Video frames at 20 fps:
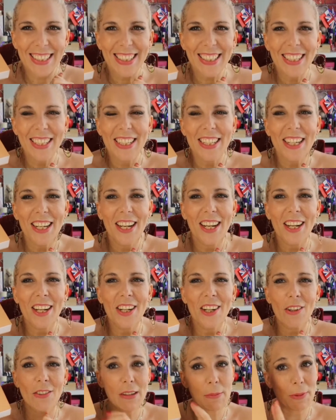euh,
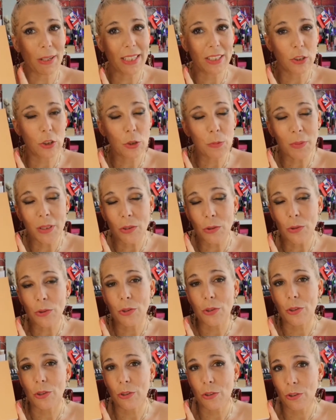on va parler deux
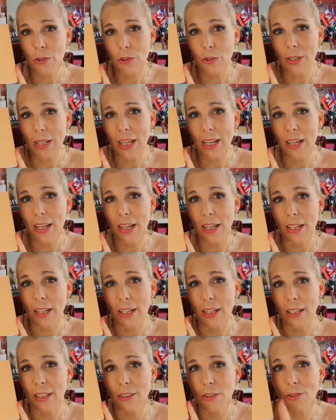minutes de
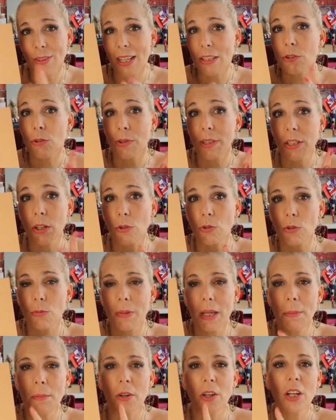l'atelier en
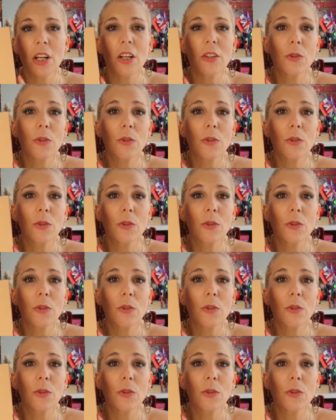lui-même.